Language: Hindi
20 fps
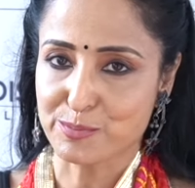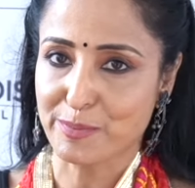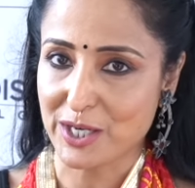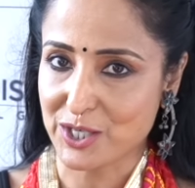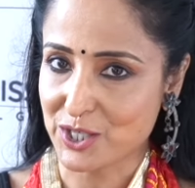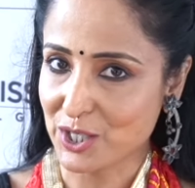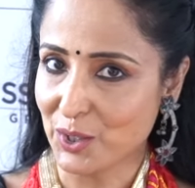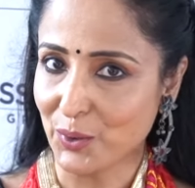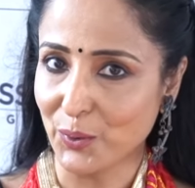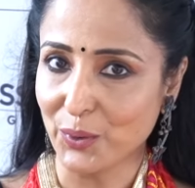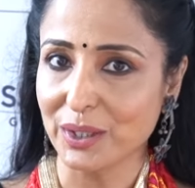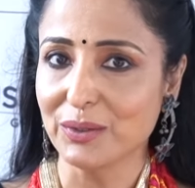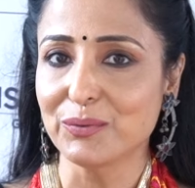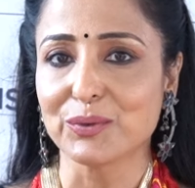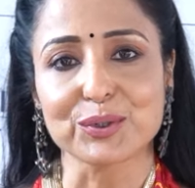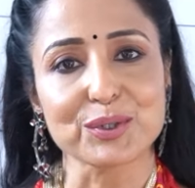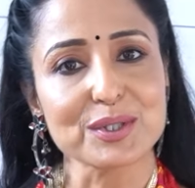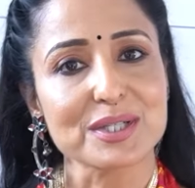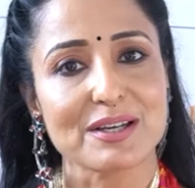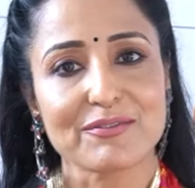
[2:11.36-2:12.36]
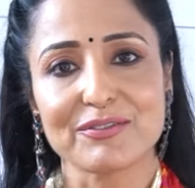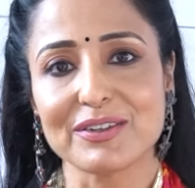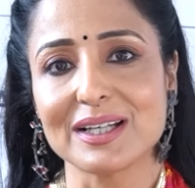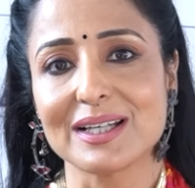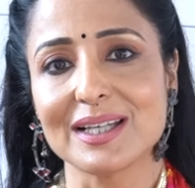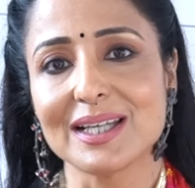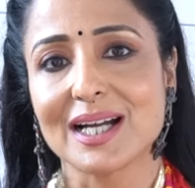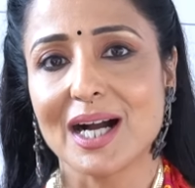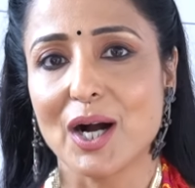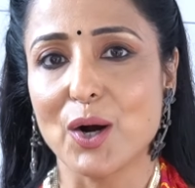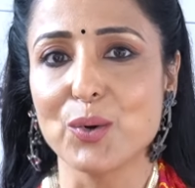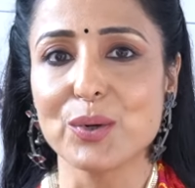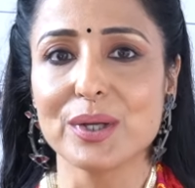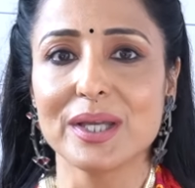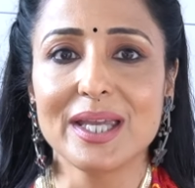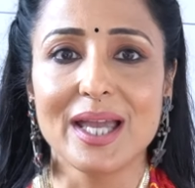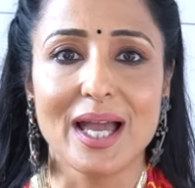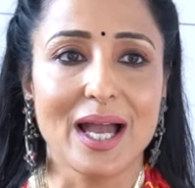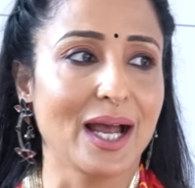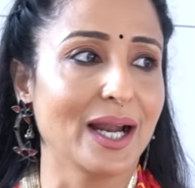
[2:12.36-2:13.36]
स्पेशल होगी वो तो डेफिनेटली
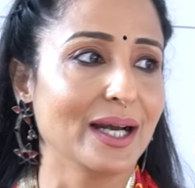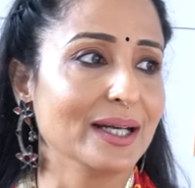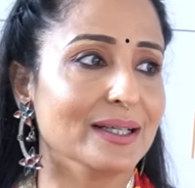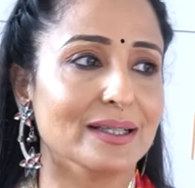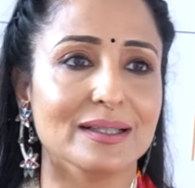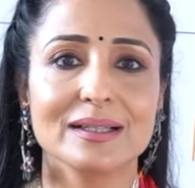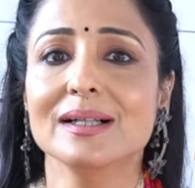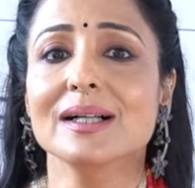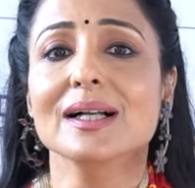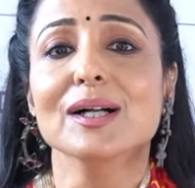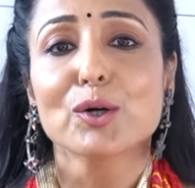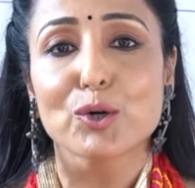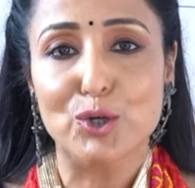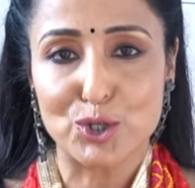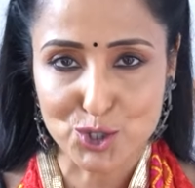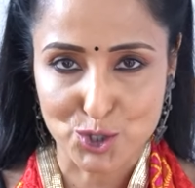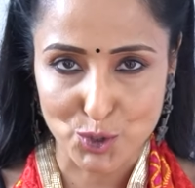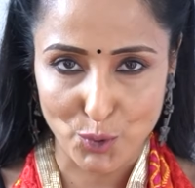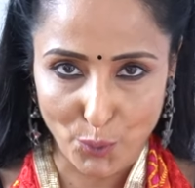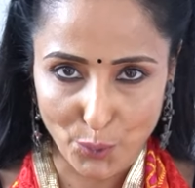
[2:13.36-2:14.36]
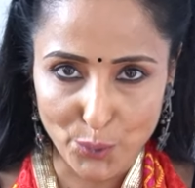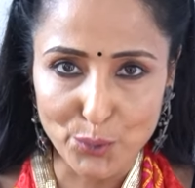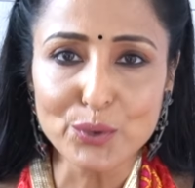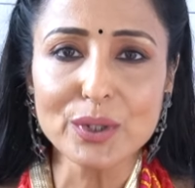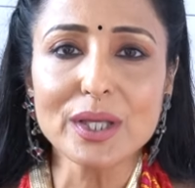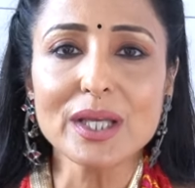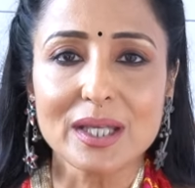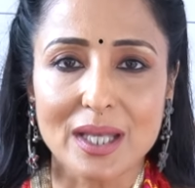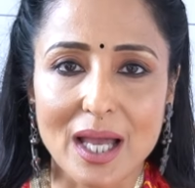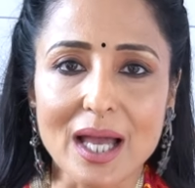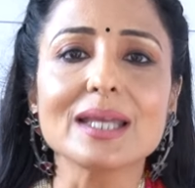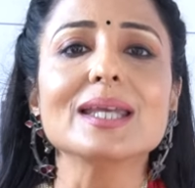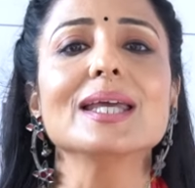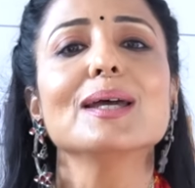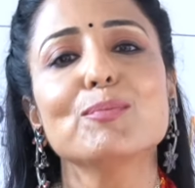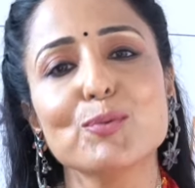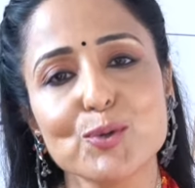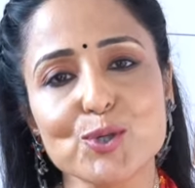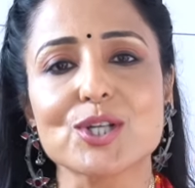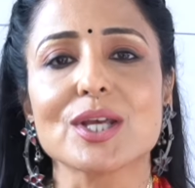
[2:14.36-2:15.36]
खाऊंगी एंड कुछ छोड़ूंगी क्या
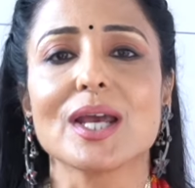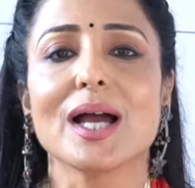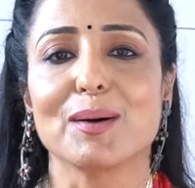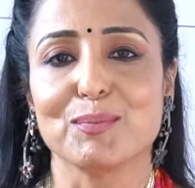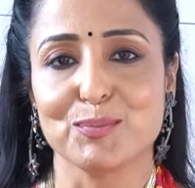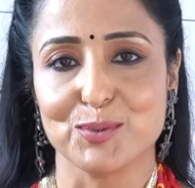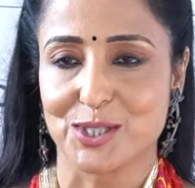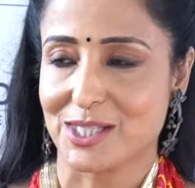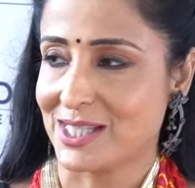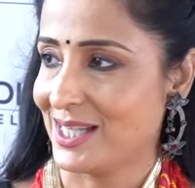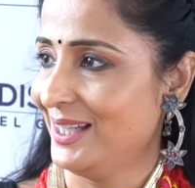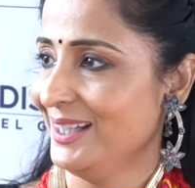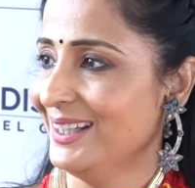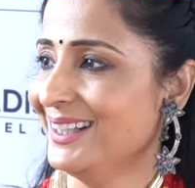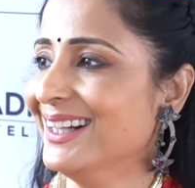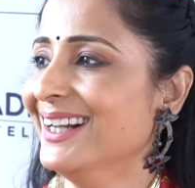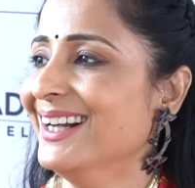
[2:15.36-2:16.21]
ये पूछिए आप मुझसे